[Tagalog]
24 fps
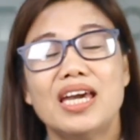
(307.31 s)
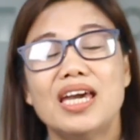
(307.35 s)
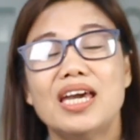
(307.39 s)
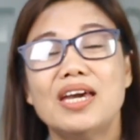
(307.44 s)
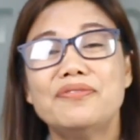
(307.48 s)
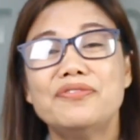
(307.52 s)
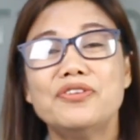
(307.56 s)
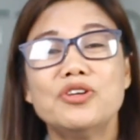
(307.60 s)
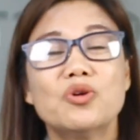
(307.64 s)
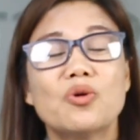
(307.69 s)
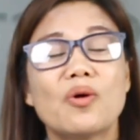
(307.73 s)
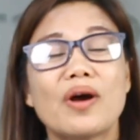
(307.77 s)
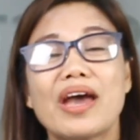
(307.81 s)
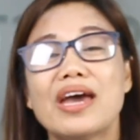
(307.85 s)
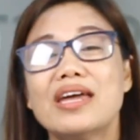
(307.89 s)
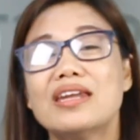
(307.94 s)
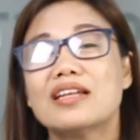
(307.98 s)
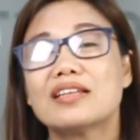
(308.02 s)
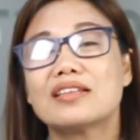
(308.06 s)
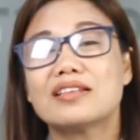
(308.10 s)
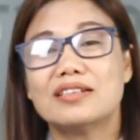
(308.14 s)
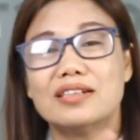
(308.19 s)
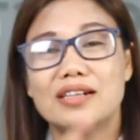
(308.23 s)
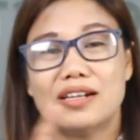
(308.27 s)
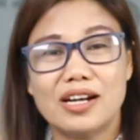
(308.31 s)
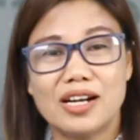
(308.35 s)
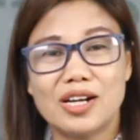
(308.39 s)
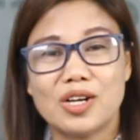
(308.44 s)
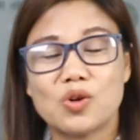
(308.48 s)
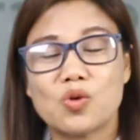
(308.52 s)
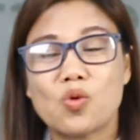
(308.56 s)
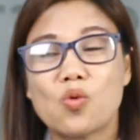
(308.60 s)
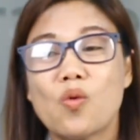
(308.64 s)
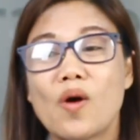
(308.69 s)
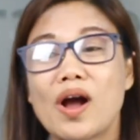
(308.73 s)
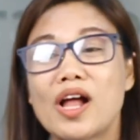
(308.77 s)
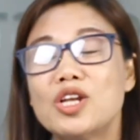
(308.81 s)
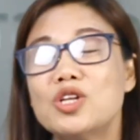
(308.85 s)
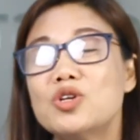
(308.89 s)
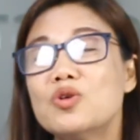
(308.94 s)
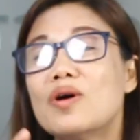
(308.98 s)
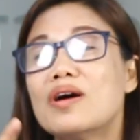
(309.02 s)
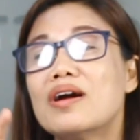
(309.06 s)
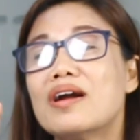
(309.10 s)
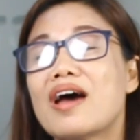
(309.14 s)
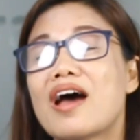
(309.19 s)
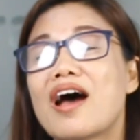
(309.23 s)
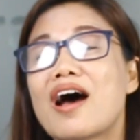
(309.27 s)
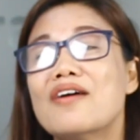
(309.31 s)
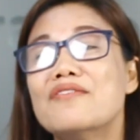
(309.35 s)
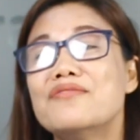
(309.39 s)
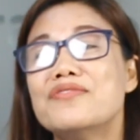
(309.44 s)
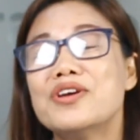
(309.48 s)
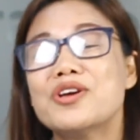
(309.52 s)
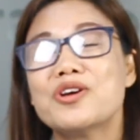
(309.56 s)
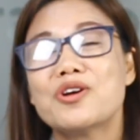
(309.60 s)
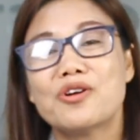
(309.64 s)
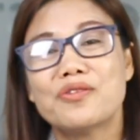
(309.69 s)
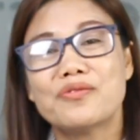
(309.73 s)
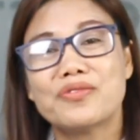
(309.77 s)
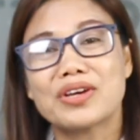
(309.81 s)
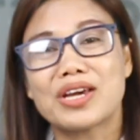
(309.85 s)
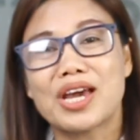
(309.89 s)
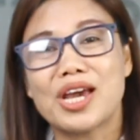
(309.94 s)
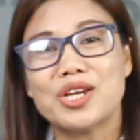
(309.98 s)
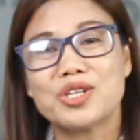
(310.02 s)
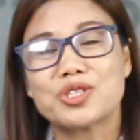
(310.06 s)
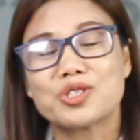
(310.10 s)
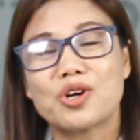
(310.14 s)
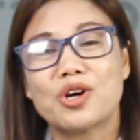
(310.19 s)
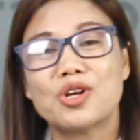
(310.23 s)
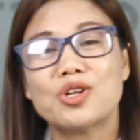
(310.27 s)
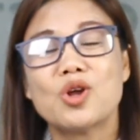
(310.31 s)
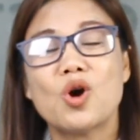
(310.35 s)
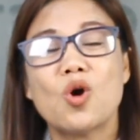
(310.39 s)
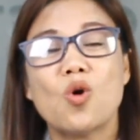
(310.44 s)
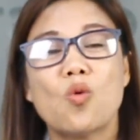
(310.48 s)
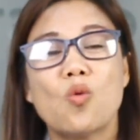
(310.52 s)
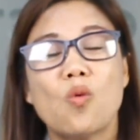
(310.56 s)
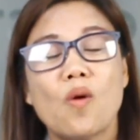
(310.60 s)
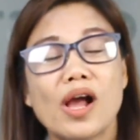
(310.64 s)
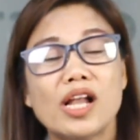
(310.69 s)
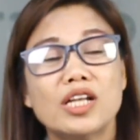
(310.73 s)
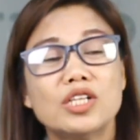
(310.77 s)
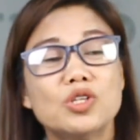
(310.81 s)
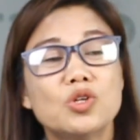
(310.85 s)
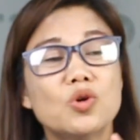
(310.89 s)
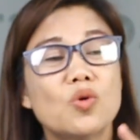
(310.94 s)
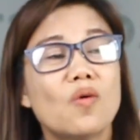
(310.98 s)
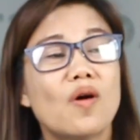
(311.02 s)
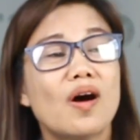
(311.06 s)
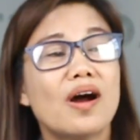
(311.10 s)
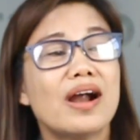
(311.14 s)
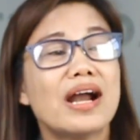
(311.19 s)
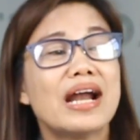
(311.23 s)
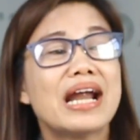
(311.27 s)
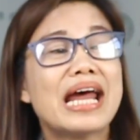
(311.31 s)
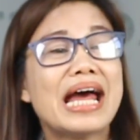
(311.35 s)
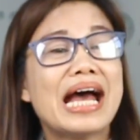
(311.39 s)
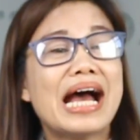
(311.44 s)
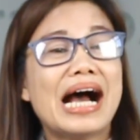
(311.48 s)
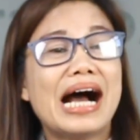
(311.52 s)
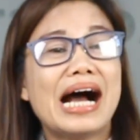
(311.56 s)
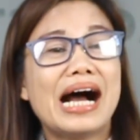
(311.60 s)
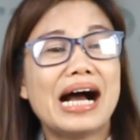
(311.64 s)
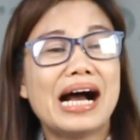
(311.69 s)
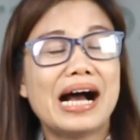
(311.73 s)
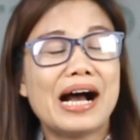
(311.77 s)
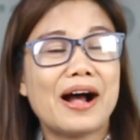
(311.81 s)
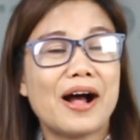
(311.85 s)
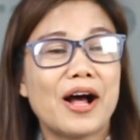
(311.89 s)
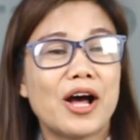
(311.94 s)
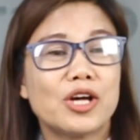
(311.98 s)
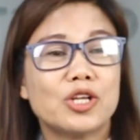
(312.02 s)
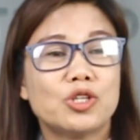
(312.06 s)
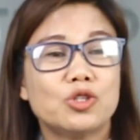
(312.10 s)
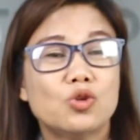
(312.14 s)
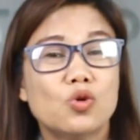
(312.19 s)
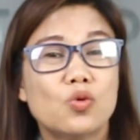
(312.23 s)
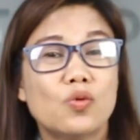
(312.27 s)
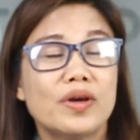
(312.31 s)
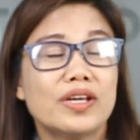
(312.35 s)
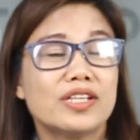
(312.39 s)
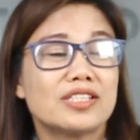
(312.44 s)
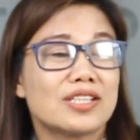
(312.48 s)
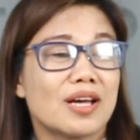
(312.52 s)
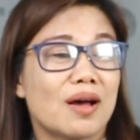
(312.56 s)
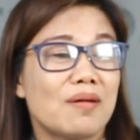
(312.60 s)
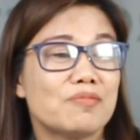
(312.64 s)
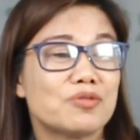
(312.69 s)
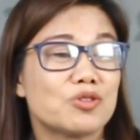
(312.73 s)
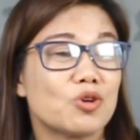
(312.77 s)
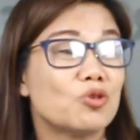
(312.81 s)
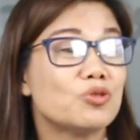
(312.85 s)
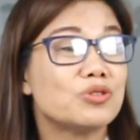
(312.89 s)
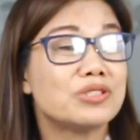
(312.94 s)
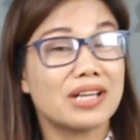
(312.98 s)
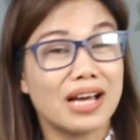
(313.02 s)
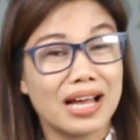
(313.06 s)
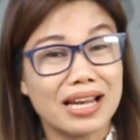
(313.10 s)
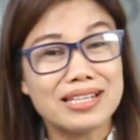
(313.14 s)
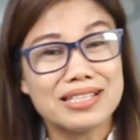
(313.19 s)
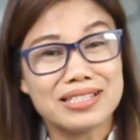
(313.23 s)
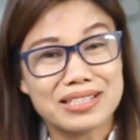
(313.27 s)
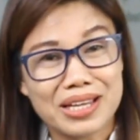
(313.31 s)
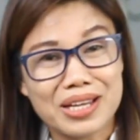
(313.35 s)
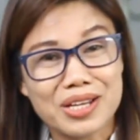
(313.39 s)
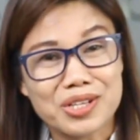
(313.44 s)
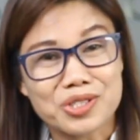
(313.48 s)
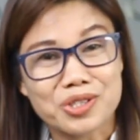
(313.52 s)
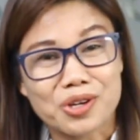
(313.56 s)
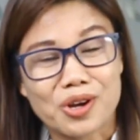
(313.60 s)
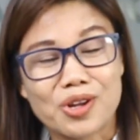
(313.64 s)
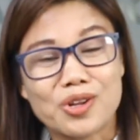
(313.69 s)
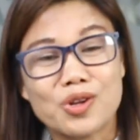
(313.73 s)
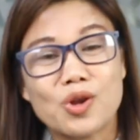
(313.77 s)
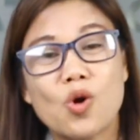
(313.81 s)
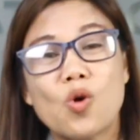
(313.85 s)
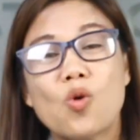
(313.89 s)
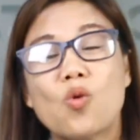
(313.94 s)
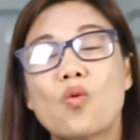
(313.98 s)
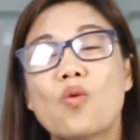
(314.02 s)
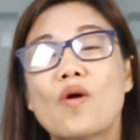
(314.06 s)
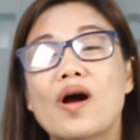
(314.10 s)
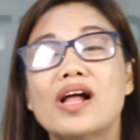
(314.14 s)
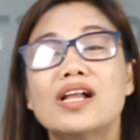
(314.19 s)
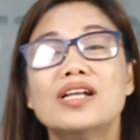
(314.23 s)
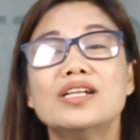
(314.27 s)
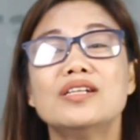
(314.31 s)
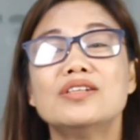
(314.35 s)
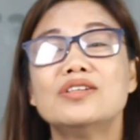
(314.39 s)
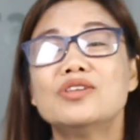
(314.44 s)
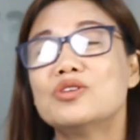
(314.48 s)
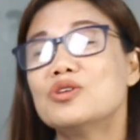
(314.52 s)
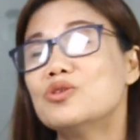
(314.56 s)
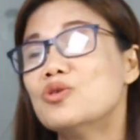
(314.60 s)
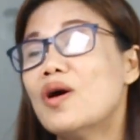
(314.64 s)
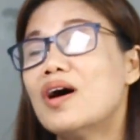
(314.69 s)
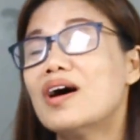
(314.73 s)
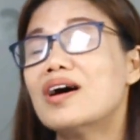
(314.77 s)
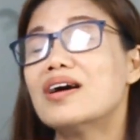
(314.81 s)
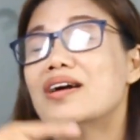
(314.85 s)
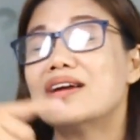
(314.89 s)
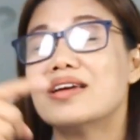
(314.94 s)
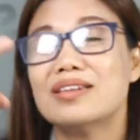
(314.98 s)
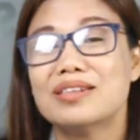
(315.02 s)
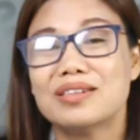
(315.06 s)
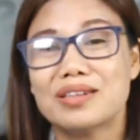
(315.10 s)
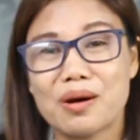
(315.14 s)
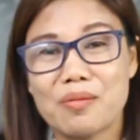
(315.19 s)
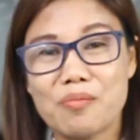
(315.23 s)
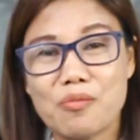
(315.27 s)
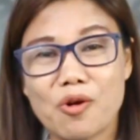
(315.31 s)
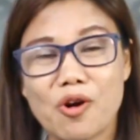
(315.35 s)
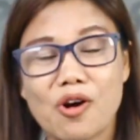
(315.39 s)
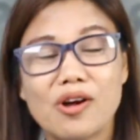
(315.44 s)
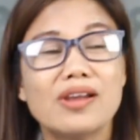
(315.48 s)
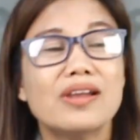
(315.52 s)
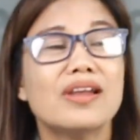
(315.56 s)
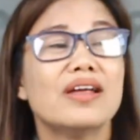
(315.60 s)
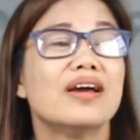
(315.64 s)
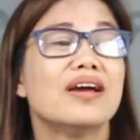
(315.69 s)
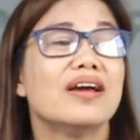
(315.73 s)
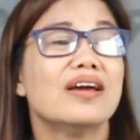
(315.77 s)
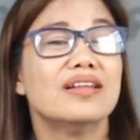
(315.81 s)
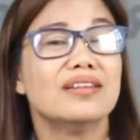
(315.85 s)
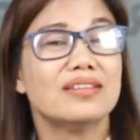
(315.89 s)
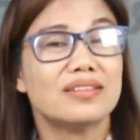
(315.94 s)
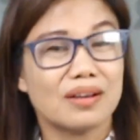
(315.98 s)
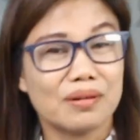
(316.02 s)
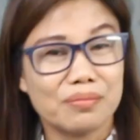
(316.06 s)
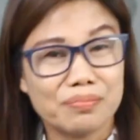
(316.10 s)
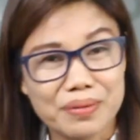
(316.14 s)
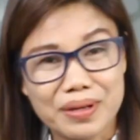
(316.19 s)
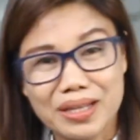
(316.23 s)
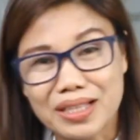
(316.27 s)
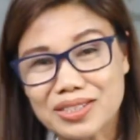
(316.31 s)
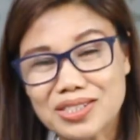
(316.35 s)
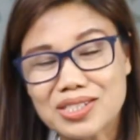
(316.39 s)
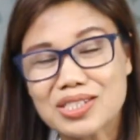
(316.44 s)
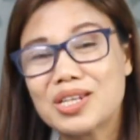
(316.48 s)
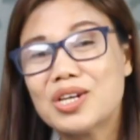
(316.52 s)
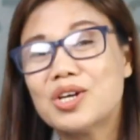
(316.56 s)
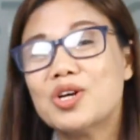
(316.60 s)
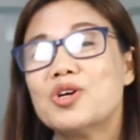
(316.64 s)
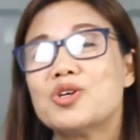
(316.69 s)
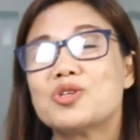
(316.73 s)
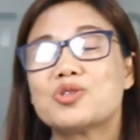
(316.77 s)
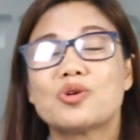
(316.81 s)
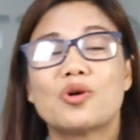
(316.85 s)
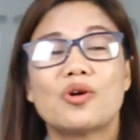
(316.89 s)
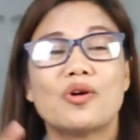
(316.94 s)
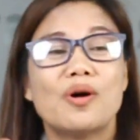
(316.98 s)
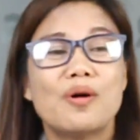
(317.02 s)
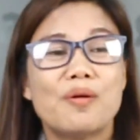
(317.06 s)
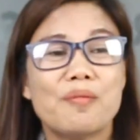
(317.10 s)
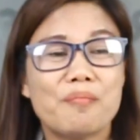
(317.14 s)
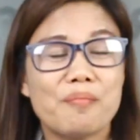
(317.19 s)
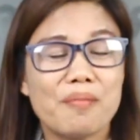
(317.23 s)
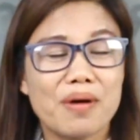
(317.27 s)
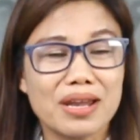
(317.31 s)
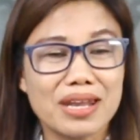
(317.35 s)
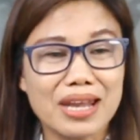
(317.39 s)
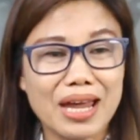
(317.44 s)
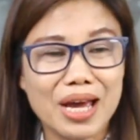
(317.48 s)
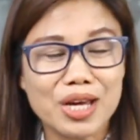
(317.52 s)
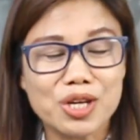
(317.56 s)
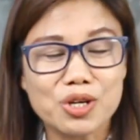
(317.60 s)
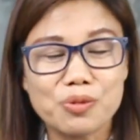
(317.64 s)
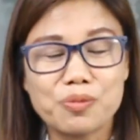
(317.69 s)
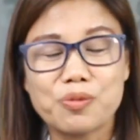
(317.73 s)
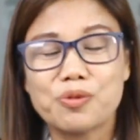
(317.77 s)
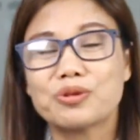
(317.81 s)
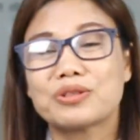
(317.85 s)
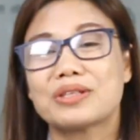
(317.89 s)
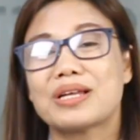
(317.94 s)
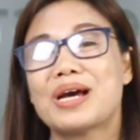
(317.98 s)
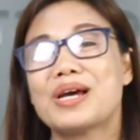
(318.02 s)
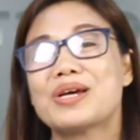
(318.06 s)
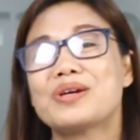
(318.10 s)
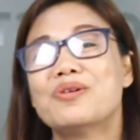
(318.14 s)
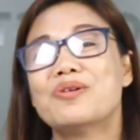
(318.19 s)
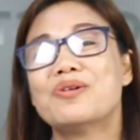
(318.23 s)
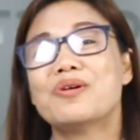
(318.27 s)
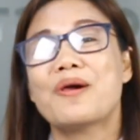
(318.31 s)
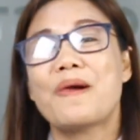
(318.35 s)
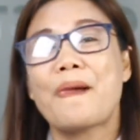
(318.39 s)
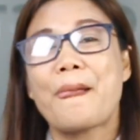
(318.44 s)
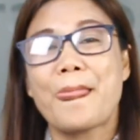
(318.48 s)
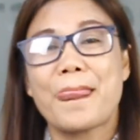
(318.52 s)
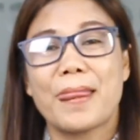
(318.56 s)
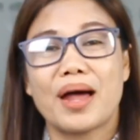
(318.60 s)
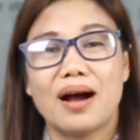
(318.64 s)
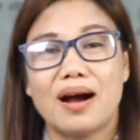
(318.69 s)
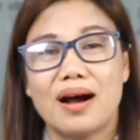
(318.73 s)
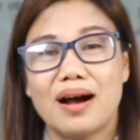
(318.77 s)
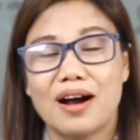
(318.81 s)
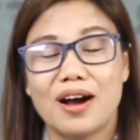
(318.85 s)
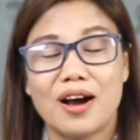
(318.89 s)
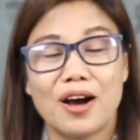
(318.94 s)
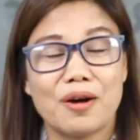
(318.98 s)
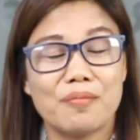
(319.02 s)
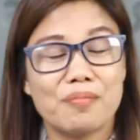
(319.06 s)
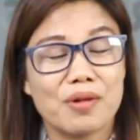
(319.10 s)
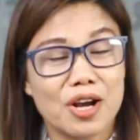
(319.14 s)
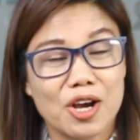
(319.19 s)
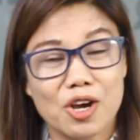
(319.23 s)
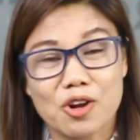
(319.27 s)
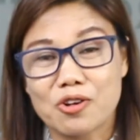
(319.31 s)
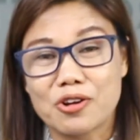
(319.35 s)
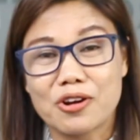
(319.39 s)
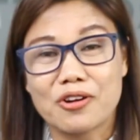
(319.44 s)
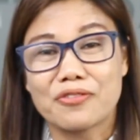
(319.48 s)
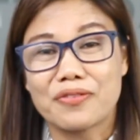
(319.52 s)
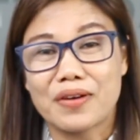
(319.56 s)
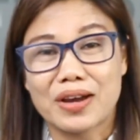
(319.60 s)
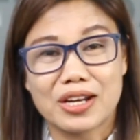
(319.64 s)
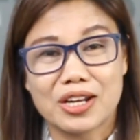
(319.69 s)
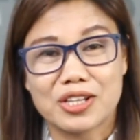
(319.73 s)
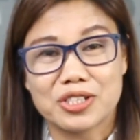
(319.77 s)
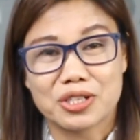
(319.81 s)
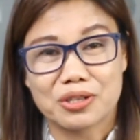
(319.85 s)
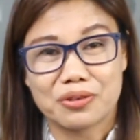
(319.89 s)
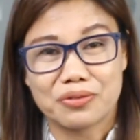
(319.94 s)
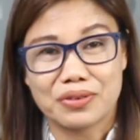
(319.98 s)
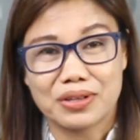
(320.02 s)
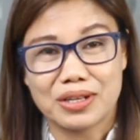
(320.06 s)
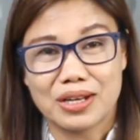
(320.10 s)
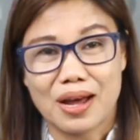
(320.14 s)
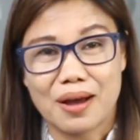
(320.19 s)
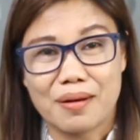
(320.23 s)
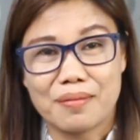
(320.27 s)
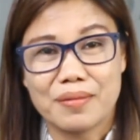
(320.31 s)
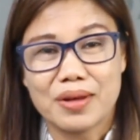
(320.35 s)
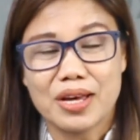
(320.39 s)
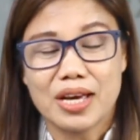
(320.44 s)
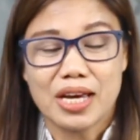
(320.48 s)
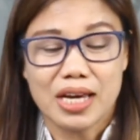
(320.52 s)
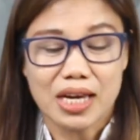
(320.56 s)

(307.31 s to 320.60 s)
If you cannot earn while you are having your vacation, while you are uh, doing some socialization, while you are in the mall, in the beach, so malayo po tayong uh, magkaroon ng financial freedom.